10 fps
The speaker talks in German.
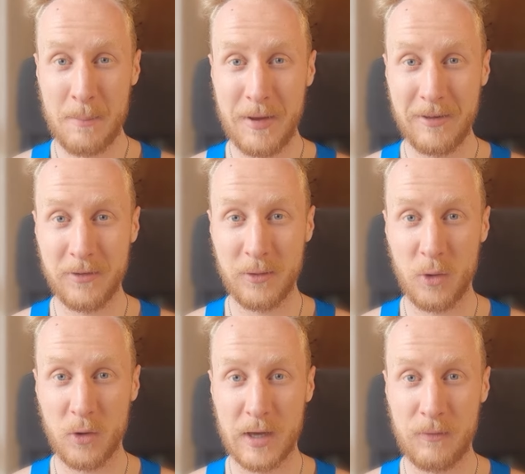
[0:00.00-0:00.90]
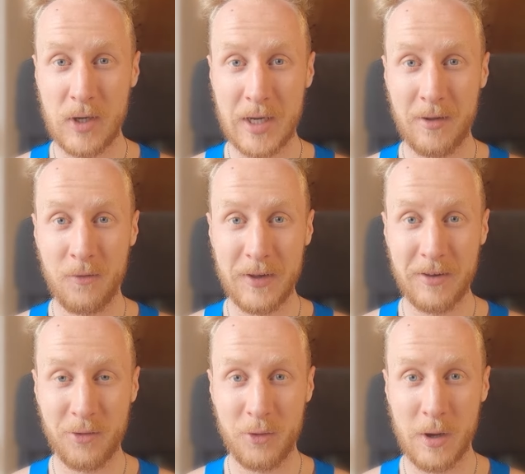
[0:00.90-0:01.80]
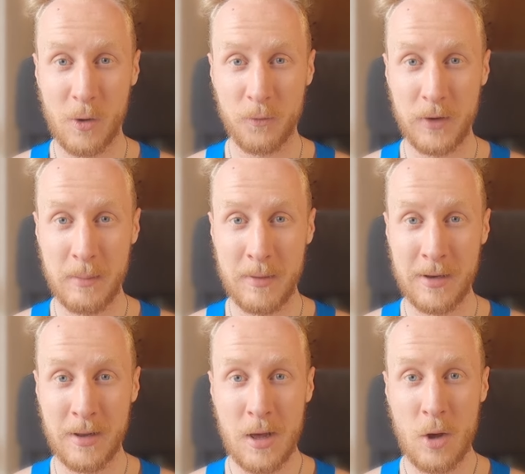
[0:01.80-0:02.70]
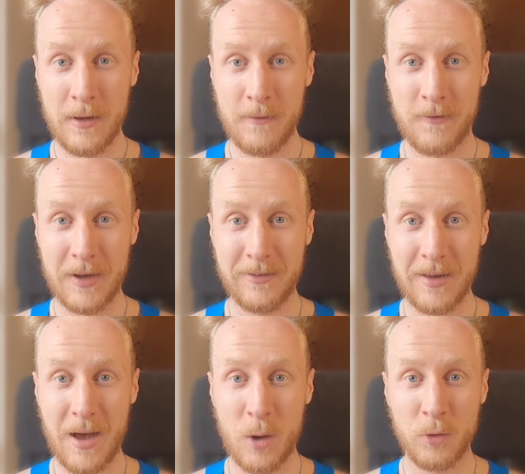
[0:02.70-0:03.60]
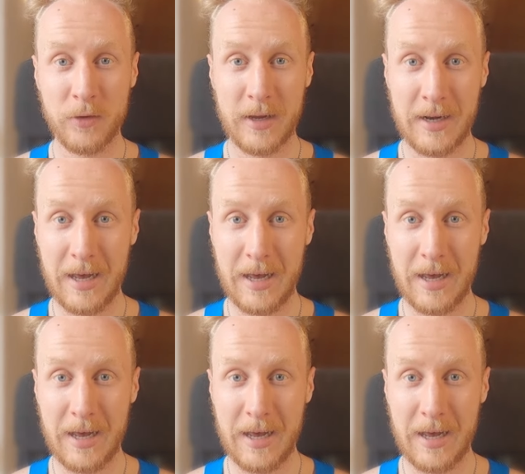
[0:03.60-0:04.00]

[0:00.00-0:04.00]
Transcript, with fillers: Am besten noch gefiltertes Wasser zu dir aufnehmen oder Wasser aus